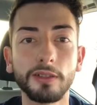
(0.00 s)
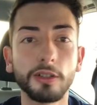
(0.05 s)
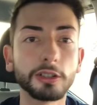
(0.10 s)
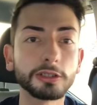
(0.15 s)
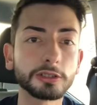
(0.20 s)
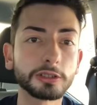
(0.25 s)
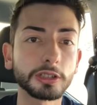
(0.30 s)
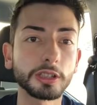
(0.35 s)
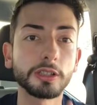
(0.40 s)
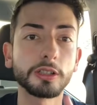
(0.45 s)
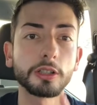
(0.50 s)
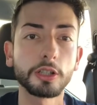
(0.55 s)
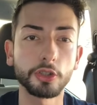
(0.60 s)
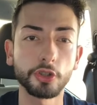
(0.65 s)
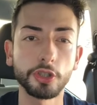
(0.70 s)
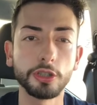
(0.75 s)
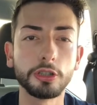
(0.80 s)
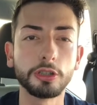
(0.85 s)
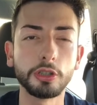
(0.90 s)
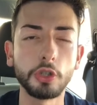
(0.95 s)
le vostre
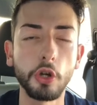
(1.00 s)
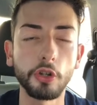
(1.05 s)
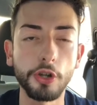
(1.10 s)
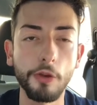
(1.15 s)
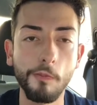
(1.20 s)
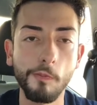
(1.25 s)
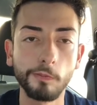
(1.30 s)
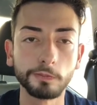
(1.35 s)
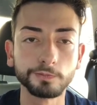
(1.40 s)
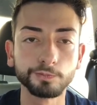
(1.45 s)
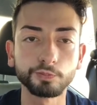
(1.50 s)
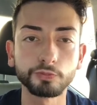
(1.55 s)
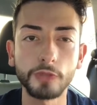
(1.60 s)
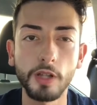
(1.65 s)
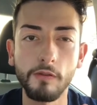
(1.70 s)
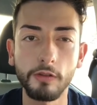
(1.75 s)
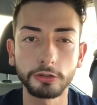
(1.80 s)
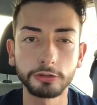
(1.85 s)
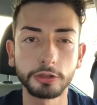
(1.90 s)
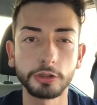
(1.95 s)
recensioni
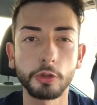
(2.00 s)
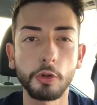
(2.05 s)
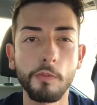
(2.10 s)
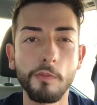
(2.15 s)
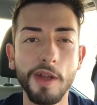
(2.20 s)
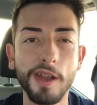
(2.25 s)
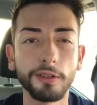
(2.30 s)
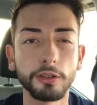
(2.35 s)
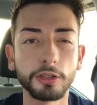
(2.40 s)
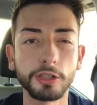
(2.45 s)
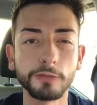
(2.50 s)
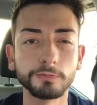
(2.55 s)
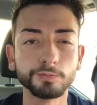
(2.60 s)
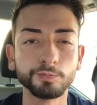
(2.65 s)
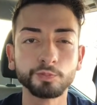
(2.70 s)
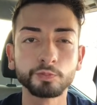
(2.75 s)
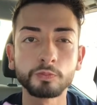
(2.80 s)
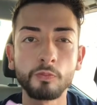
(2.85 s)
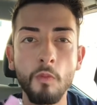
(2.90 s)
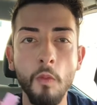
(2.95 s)
sui vostri commenti.
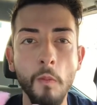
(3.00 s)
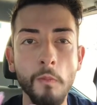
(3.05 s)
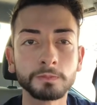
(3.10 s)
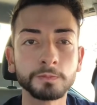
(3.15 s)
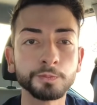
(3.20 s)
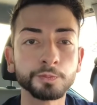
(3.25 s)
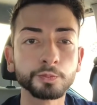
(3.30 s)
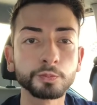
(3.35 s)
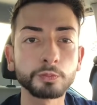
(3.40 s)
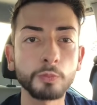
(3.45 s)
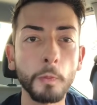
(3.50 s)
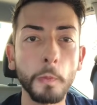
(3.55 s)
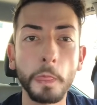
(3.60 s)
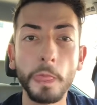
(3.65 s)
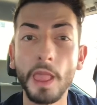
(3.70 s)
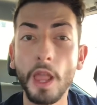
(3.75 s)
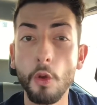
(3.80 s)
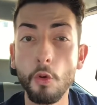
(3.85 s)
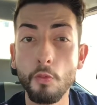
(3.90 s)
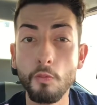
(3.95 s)

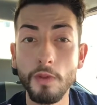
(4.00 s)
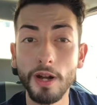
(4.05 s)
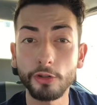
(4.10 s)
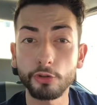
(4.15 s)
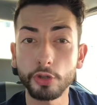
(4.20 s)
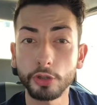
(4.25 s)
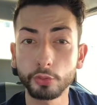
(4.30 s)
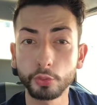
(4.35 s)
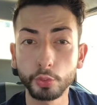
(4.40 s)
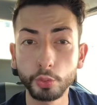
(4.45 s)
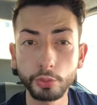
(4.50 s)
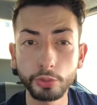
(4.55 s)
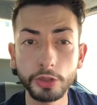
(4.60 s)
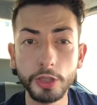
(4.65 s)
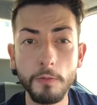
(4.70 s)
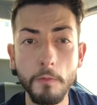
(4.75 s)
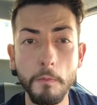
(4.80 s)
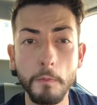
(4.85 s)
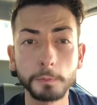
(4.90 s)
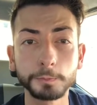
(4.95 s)
Un bacio a
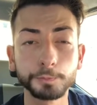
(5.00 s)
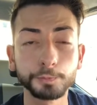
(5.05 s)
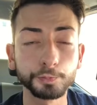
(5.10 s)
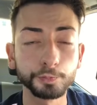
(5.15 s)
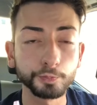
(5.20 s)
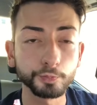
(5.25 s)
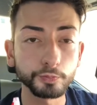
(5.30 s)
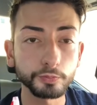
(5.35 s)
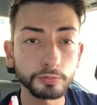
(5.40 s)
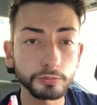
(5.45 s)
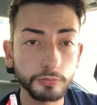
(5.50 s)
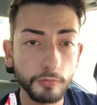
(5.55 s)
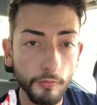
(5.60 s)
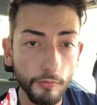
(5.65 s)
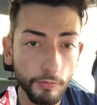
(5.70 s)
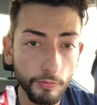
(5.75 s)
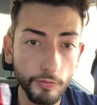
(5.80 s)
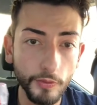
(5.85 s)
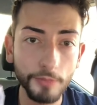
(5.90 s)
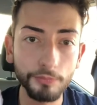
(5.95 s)
tutti
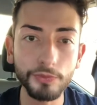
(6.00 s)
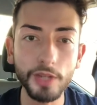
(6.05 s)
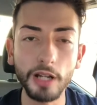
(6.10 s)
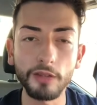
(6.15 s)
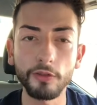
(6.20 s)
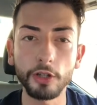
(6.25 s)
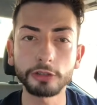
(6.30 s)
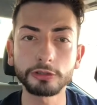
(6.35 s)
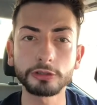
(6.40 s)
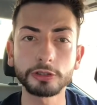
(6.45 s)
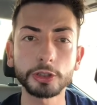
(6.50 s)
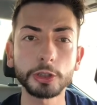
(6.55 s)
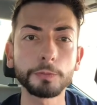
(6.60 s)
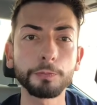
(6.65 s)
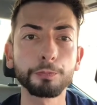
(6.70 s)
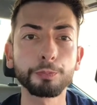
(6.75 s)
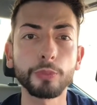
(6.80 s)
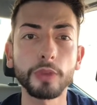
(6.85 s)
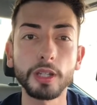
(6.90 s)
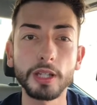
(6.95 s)
dal
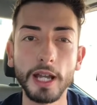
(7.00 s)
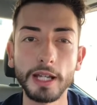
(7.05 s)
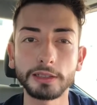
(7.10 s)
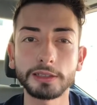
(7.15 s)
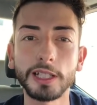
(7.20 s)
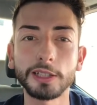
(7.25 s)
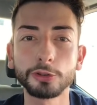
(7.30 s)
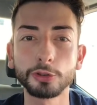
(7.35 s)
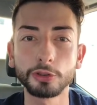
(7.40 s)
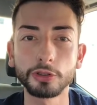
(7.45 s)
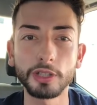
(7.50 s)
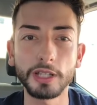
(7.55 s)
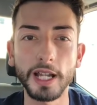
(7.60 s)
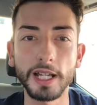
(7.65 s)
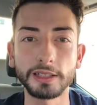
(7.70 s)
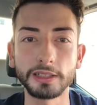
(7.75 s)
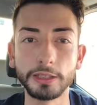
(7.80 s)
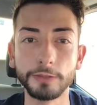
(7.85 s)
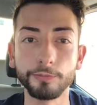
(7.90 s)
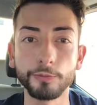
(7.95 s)
vostro Gaetano
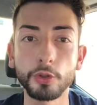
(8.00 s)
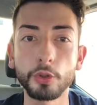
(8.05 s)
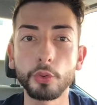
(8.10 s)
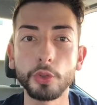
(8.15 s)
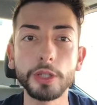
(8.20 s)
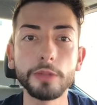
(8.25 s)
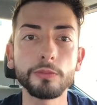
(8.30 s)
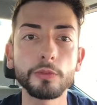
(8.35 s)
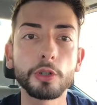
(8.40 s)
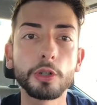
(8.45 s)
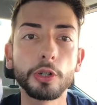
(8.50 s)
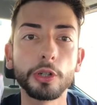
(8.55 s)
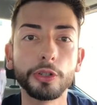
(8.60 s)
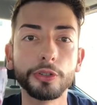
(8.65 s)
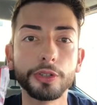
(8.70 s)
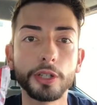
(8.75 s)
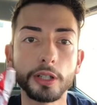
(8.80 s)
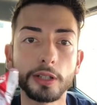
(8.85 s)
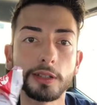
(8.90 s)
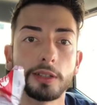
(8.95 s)
Donati, qui
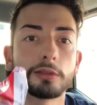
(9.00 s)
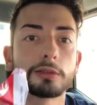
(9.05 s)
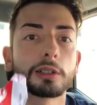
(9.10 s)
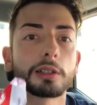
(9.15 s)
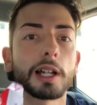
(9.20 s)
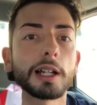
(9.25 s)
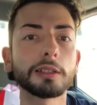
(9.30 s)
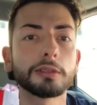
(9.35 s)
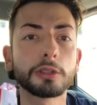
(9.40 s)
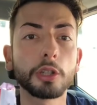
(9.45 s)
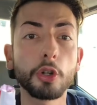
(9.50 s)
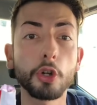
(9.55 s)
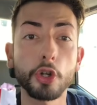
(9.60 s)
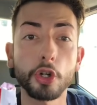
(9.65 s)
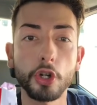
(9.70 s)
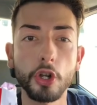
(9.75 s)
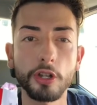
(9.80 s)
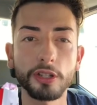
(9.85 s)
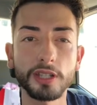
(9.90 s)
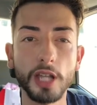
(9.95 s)
con Kit Kat
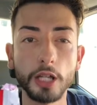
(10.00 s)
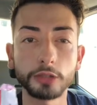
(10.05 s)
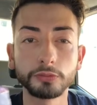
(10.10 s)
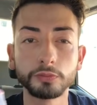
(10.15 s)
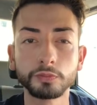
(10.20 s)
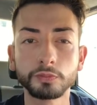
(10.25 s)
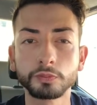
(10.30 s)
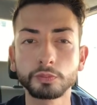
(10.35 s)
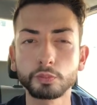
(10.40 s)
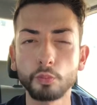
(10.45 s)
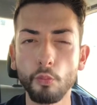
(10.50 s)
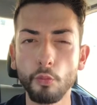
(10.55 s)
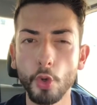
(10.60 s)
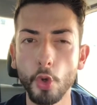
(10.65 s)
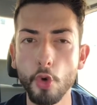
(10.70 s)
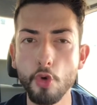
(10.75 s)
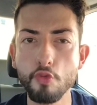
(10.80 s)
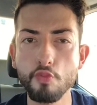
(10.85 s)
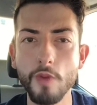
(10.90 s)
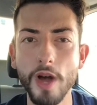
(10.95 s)
Rosa.
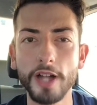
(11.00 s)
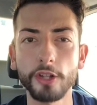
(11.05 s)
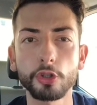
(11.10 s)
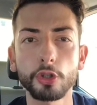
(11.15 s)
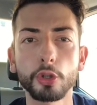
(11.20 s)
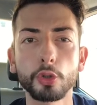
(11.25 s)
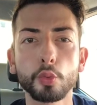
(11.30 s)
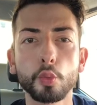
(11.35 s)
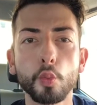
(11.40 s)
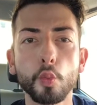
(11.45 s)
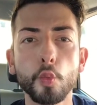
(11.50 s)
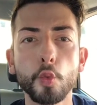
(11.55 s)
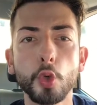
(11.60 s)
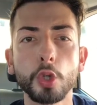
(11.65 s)
Un bacio!